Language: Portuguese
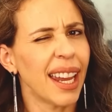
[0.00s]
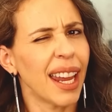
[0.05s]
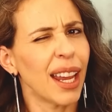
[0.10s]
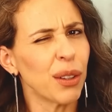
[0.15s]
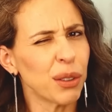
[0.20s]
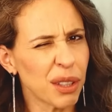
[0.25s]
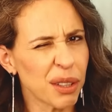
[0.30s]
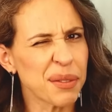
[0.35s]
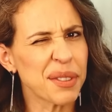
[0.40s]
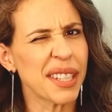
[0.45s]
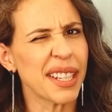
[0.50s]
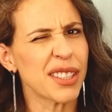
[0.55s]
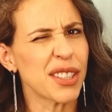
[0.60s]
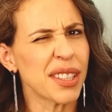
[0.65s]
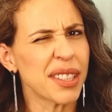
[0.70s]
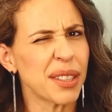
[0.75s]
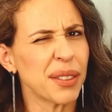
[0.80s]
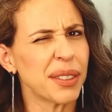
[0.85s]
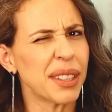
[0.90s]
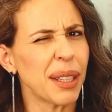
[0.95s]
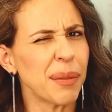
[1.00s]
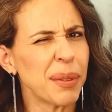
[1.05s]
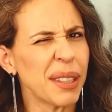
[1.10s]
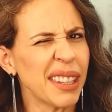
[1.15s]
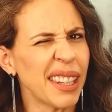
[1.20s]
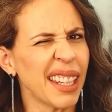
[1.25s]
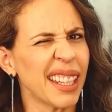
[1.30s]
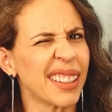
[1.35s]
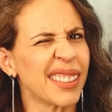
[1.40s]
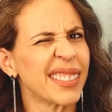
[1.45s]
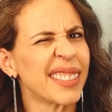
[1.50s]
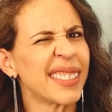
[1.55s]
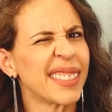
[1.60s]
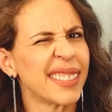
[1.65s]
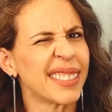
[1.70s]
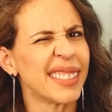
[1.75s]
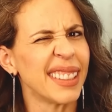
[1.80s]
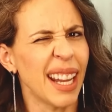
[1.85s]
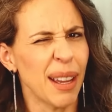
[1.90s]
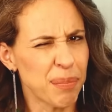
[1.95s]
eu não seja assim o tempo inteiro
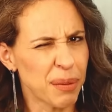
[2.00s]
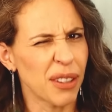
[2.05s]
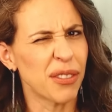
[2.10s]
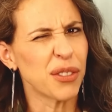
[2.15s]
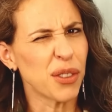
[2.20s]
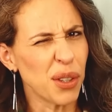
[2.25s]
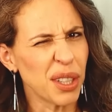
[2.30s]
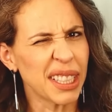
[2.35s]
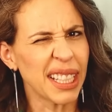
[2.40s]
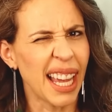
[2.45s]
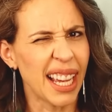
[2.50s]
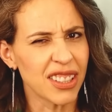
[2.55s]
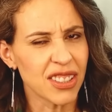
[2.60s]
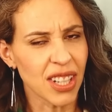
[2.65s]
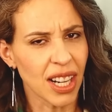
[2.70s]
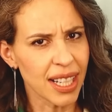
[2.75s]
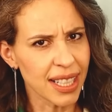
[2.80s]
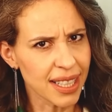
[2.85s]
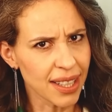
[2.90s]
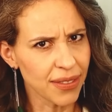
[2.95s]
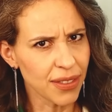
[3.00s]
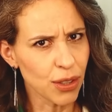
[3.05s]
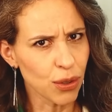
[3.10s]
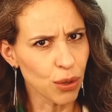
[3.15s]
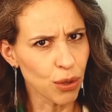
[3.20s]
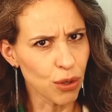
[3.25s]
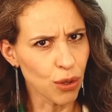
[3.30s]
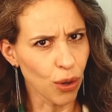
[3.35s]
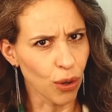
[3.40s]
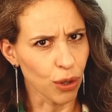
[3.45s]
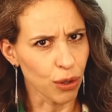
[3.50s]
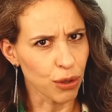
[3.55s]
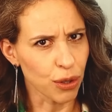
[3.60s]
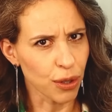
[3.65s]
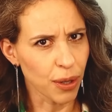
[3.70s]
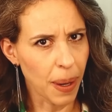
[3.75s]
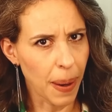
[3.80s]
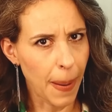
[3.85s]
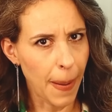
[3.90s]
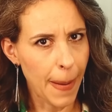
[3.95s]
né? Porque ficou claro já nesse vídeo Ainda
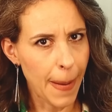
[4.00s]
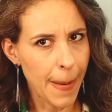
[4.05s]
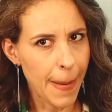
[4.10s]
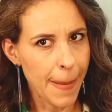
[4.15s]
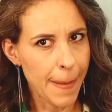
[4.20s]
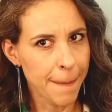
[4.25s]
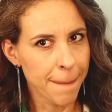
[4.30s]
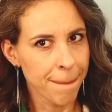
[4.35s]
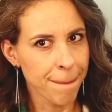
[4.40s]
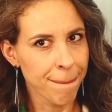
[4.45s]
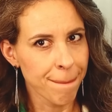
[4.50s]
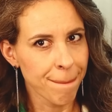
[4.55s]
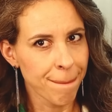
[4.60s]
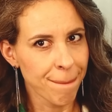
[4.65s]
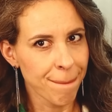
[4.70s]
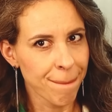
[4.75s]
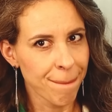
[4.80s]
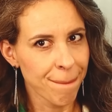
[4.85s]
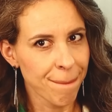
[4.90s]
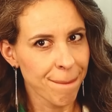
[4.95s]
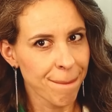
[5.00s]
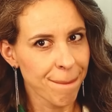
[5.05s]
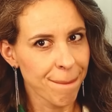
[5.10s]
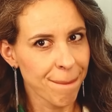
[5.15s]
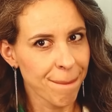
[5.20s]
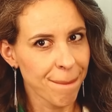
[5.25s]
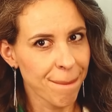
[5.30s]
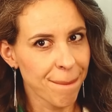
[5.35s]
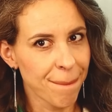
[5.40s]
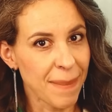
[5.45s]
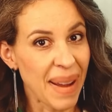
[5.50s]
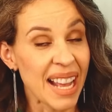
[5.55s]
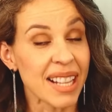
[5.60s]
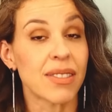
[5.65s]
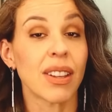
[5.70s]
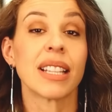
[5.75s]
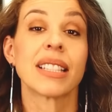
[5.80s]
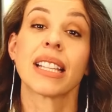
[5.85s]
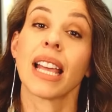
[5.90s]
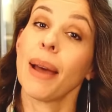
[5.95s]
que também, às vezes, a piada não seja muito boa.
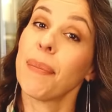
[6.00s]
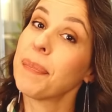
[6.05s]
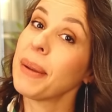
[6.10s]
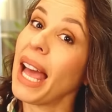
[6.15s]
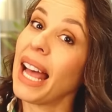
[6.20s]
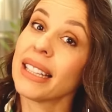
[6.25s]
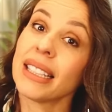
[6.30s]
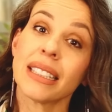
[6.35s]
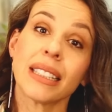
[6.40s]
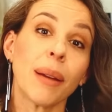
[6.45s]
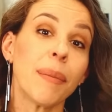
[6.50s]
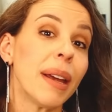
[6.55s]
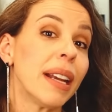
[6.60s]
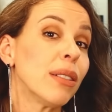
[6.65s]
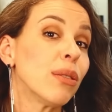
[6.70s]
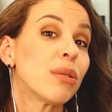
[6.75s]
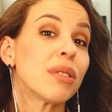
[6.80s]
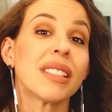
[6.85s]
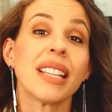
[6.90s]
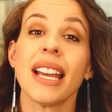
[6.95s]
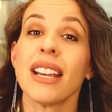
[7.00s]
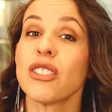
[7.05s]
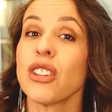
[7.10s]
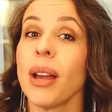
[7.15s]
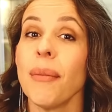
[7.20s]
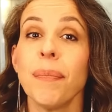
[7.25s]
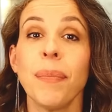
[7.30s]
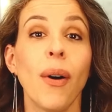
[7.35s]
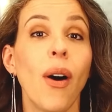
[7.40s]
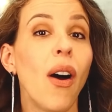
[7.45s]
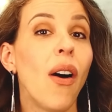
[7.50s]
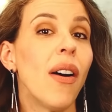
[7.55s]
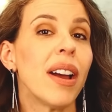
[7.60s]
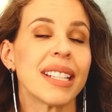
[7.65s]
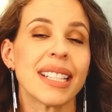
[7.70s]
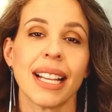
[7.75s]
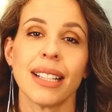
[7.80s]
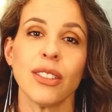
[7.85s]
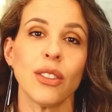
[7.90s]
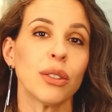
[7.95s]
Às vezes a, a piada também não piada. seja
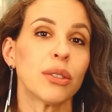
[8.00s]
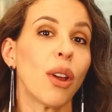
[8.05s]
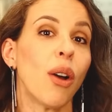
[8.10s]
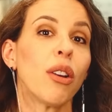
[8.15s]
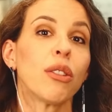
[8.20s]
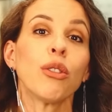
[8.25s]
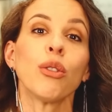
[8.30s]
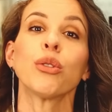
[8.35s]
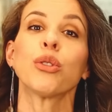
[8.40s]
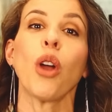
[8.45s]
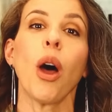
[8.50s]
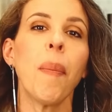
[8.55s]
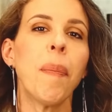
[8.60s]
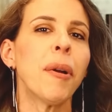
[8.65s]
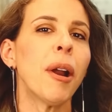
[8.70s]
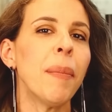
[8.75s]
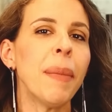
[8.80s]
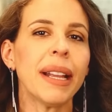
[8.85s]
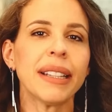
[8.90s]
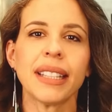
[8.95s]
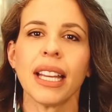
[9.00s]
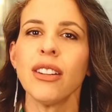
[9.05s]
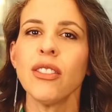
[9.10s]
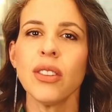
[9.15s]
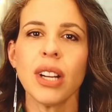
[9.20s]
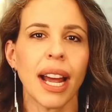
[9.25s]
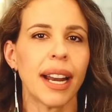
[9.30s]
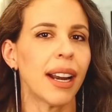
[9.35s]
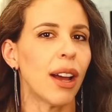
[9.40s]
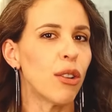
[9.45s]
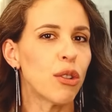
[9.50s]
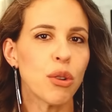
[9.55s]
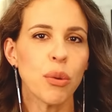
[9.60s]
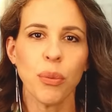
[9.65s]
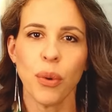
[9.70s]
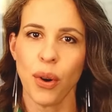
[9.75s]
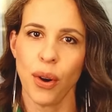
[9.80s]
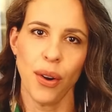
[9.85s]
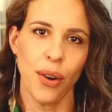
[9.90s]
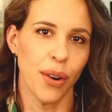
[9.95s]
boa. não tô, não tô prometendo um canal de
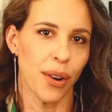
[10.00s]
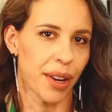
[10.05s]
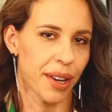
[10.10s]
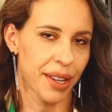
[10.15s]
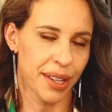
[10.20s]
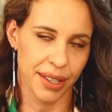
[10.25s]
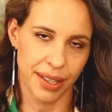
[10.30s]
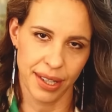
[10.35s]
humor.